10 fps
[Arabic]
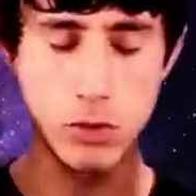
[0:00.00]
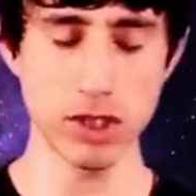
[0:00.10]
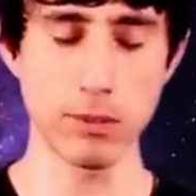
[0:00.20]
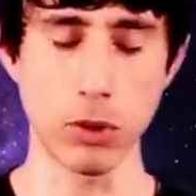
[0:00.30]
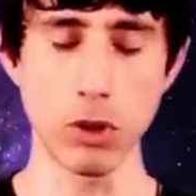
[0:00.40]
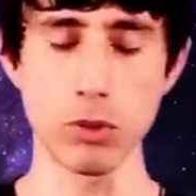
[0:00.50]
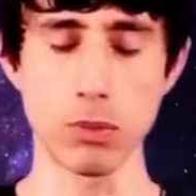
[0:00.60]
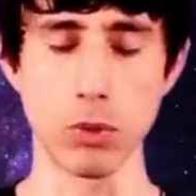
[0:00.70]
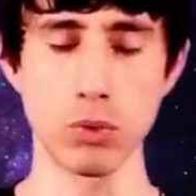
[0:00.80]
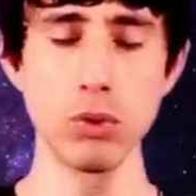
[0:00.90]
جسمي كله
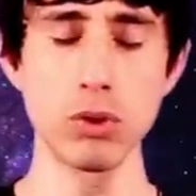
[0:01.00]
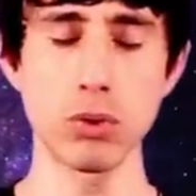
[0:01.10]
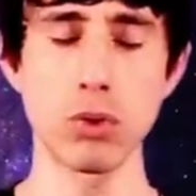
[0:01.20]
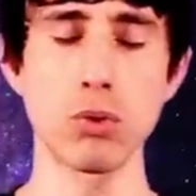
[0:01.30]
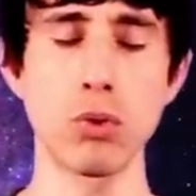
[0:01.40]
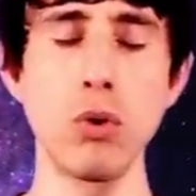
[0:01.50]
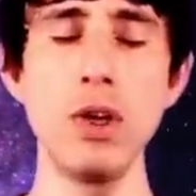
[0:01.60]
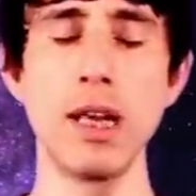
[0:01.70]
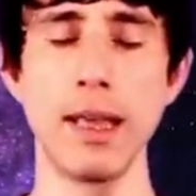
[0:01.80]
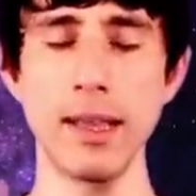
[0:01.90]
مش موجود صرت
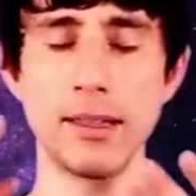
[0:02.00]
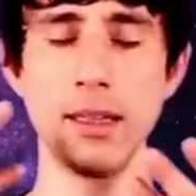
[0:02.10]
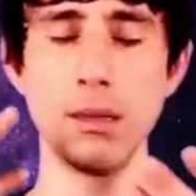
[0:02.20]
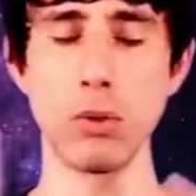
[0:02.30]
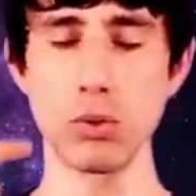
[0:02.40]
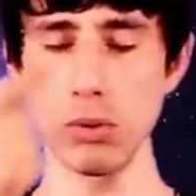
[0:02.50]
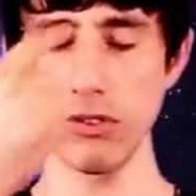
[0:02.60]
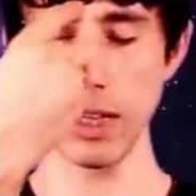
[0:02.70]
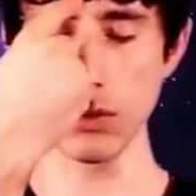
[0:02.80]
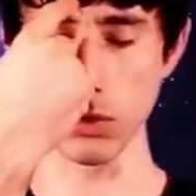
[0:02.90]
كلياتني موجود
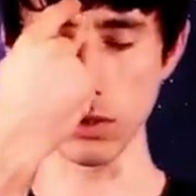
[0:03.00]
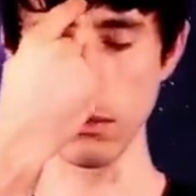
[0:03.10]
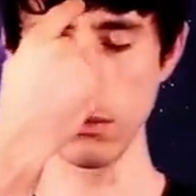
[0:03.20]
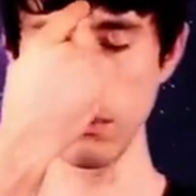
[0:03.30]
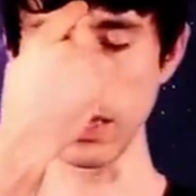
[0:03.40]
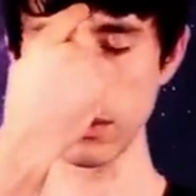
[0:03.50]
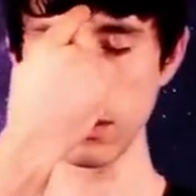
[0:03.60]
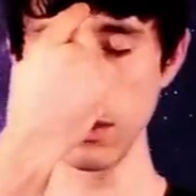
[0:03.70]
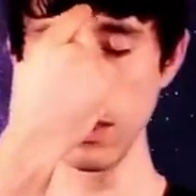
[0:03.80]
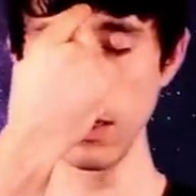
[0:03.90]
في هاي النقطه بس
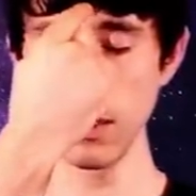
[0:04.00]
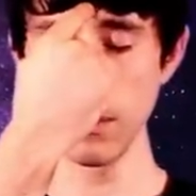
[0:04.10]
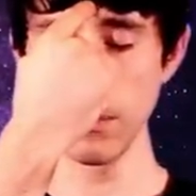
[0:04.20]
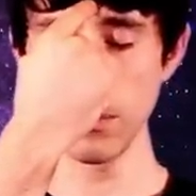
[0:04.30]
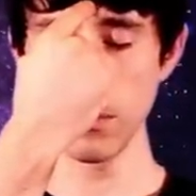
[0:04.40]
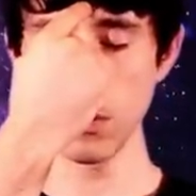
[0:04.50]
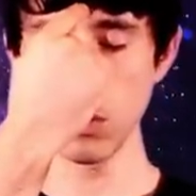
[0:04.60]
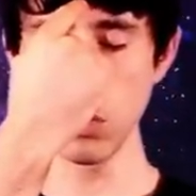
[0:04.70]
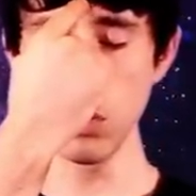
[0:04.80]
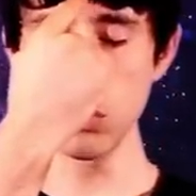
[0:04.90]

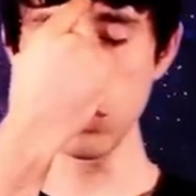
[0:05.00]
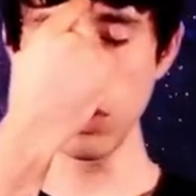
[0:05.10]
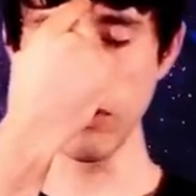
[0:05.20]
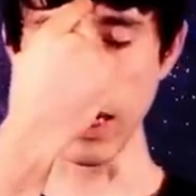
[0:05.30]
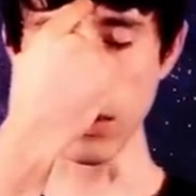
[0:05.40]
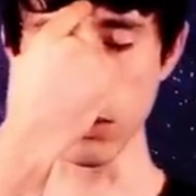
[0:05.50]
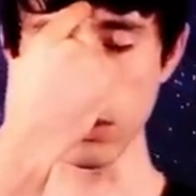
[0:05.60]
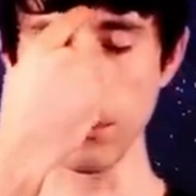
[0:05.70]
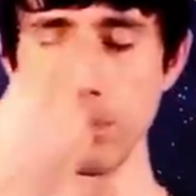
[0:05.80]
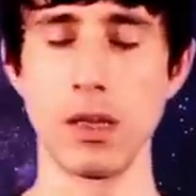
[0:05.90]
كل وجودي في هاي
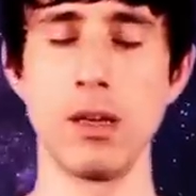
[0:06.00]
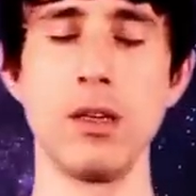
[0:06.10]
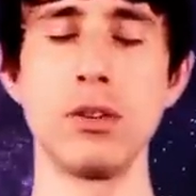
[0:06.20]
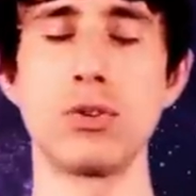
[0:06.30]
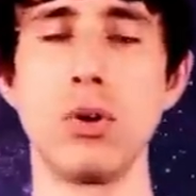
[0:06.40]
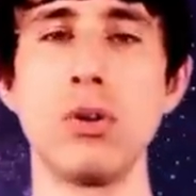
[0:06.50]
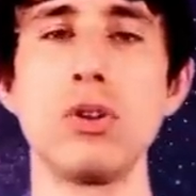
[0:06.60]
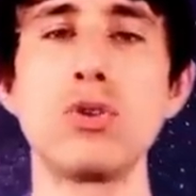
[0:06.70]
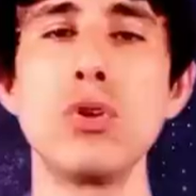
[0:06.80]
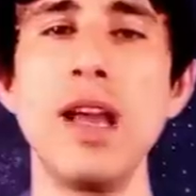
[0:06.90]
النقطه سو so,
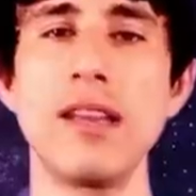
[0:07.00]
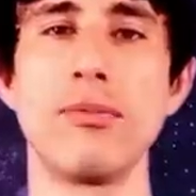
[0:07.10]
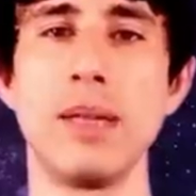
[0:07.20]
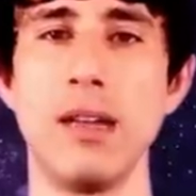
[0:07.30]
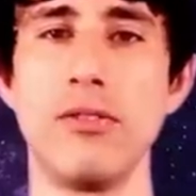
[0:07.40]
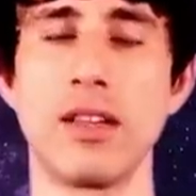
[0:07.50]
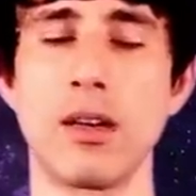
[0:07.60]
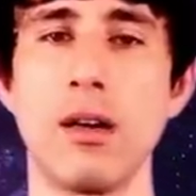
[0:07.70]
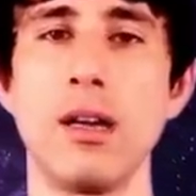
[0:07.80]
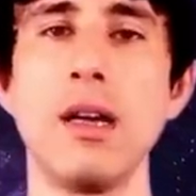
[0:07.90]
شو الهدف من هاي
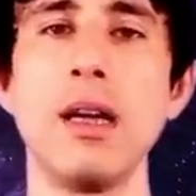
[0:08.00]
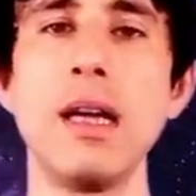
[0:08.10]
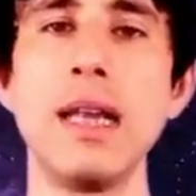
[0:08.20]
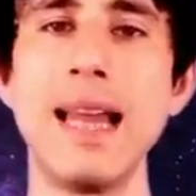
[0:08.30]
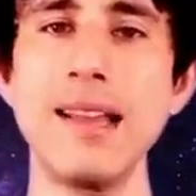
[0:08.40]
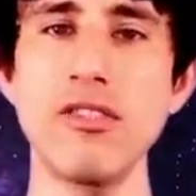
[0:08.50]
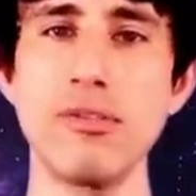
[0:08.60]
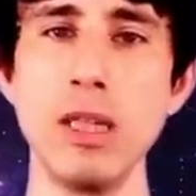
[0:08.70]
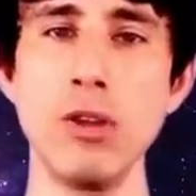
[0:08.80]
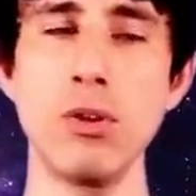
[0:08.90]
الفكره الهدف
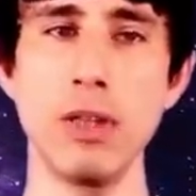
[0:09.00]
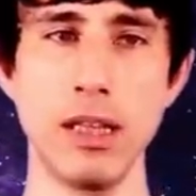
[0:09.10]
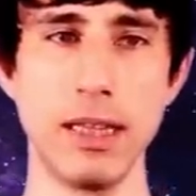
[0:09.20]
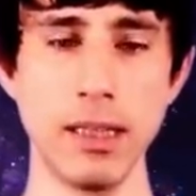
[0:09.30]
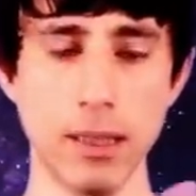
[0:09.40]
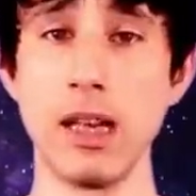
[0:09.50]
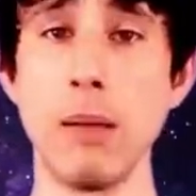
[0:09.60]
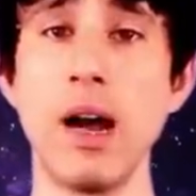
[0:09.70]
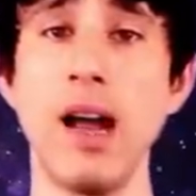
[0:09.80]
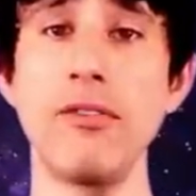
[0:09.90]
منه اني
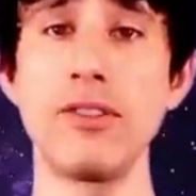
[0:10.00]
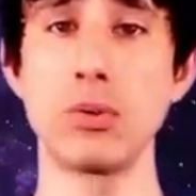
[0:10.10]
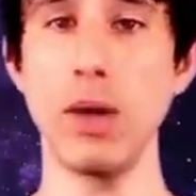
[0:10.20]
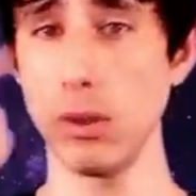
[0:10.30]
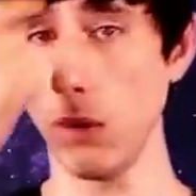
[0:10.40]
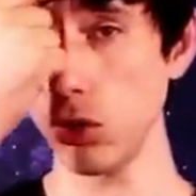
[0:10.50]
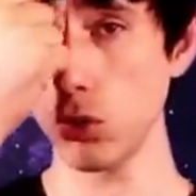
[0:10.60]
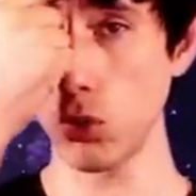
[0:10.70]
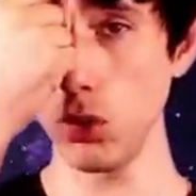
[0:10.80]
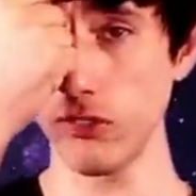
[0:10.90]
لما احفز وعيي
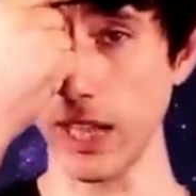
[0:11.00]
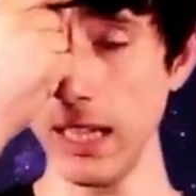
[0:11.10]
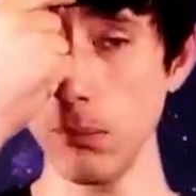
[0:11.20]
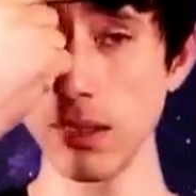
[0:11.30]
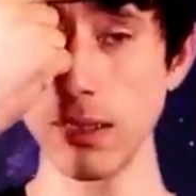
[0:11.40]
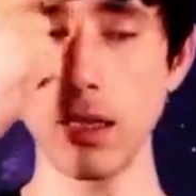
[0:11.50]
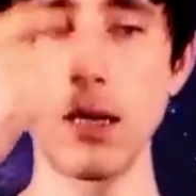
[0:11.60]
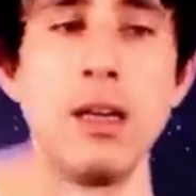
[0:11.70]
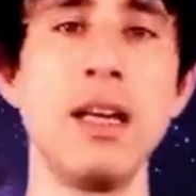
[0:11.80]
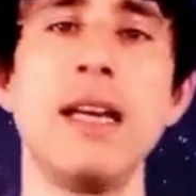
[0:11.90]
واحطه كله في هاي
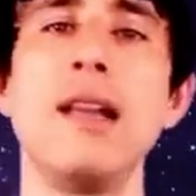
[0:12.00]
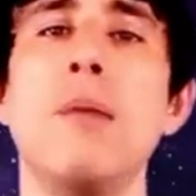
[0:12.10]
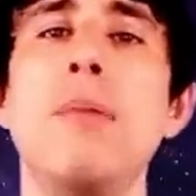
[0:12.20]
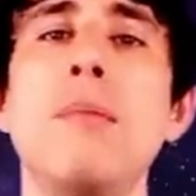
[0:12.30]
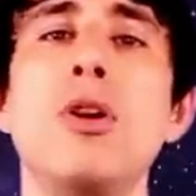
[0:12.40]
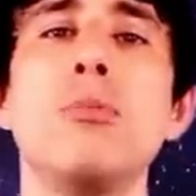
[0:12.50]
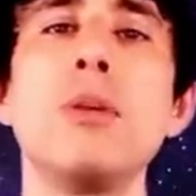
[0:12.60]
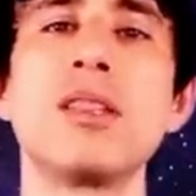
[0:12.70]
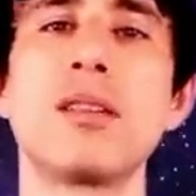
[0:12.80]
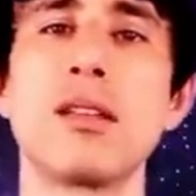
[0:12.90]
المنطقه اللي عم بعمله
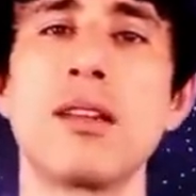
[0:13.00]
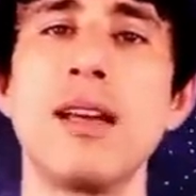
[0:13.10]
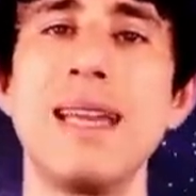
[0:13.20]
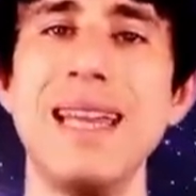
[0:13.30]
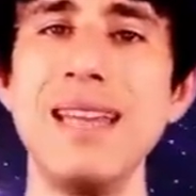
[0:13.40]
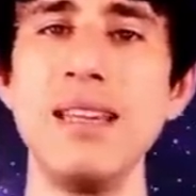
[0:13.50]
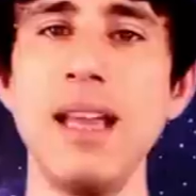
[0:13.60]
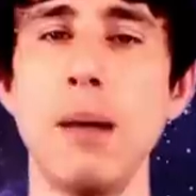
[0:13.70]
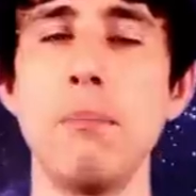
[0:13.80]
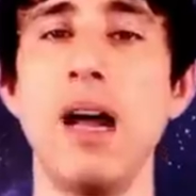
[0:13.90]
ببساطه اني
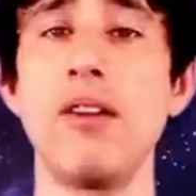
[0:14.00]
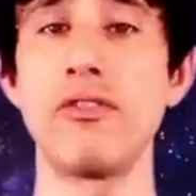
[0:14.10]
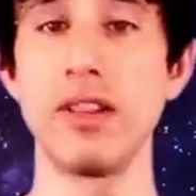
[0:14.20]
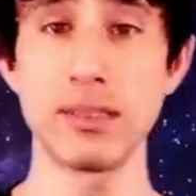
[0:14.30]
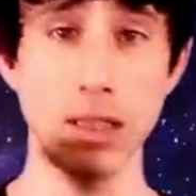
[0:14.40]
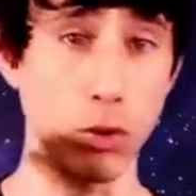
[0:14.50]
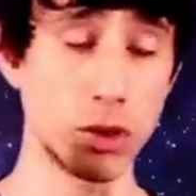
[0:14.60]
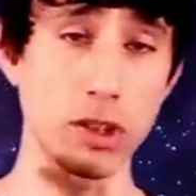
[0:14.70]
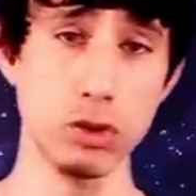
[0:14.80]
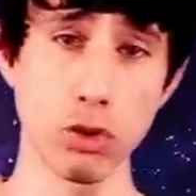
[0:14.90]
عم بحفز
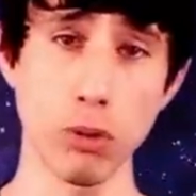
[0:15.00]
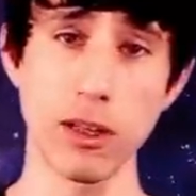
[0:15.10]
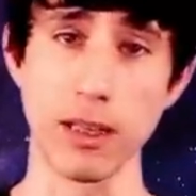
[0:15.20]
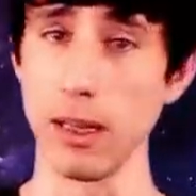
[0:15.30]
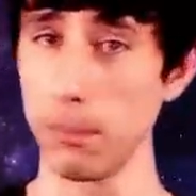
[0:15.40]
الغده الصنوبريه